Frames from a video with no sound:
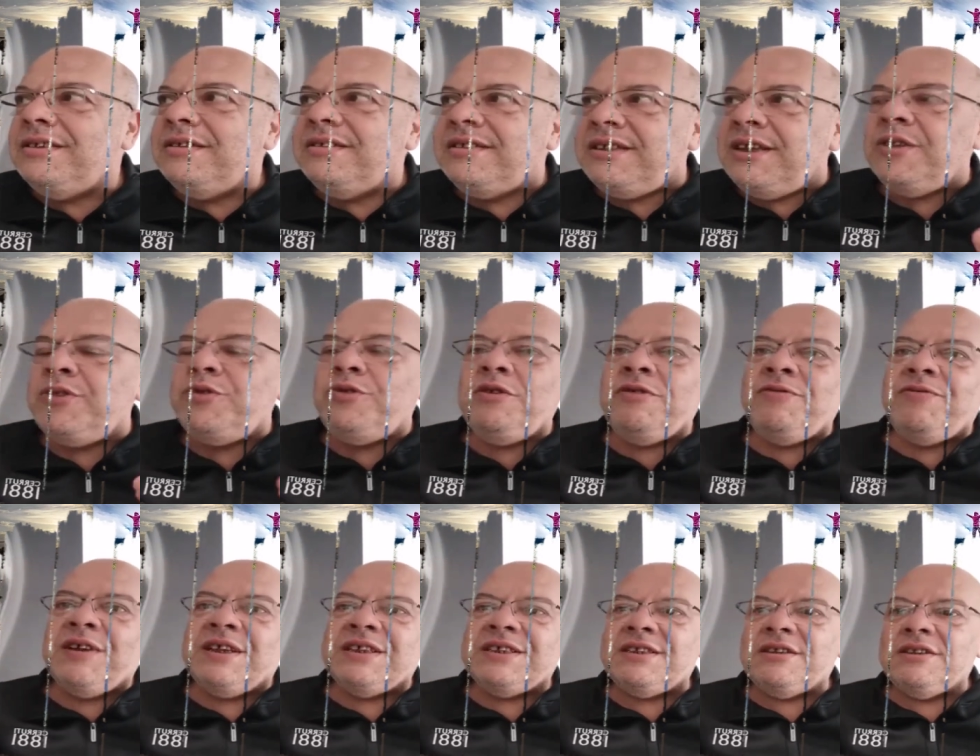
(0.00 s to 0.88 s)
سيت اون
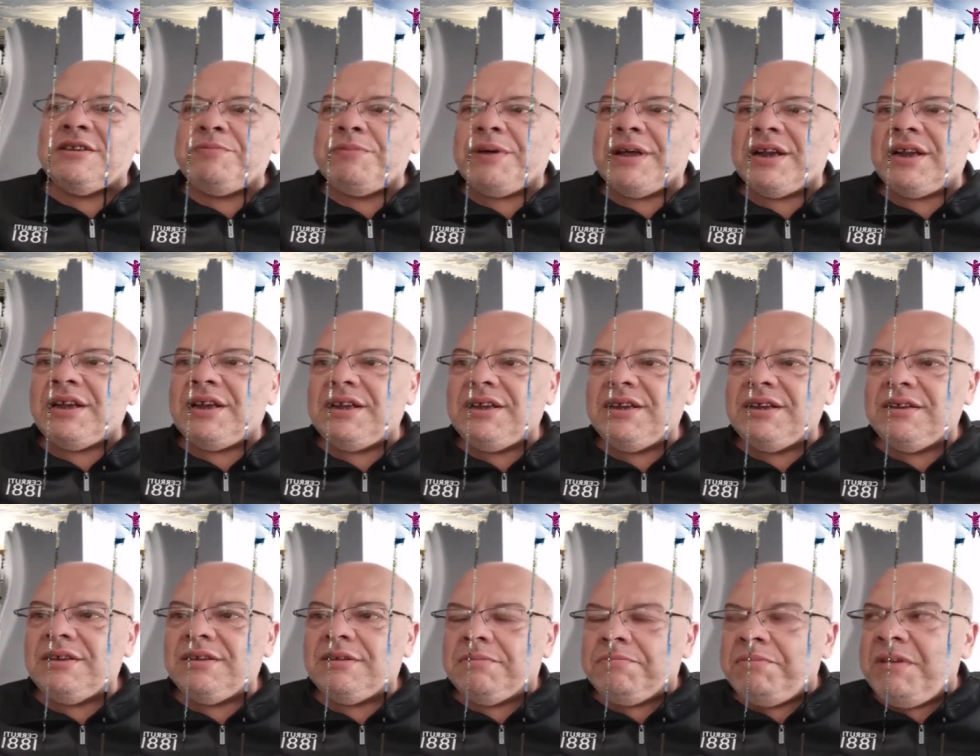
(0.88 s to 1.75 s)
فاسون دو بارلي
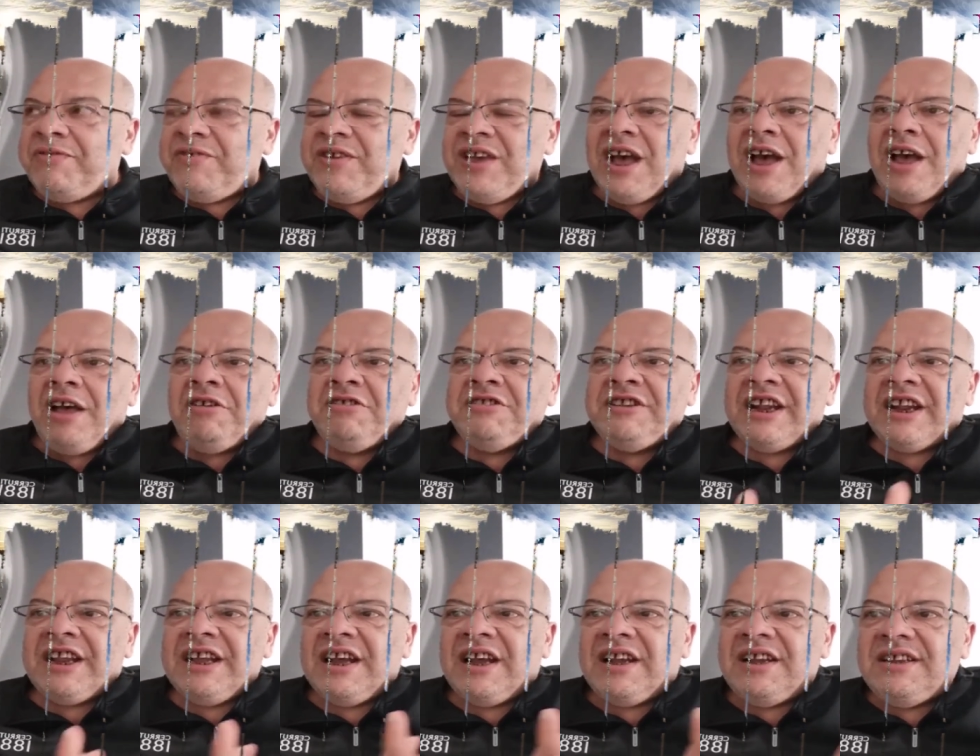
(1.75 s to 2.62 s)
مي فيها اون
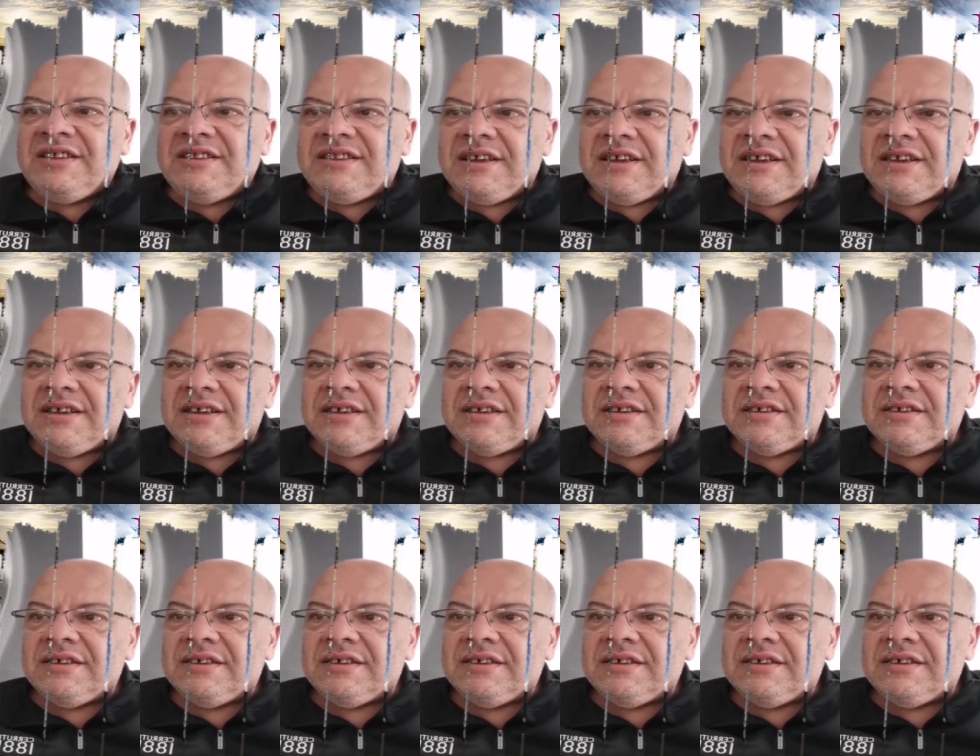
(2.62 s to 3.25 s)
رياليتي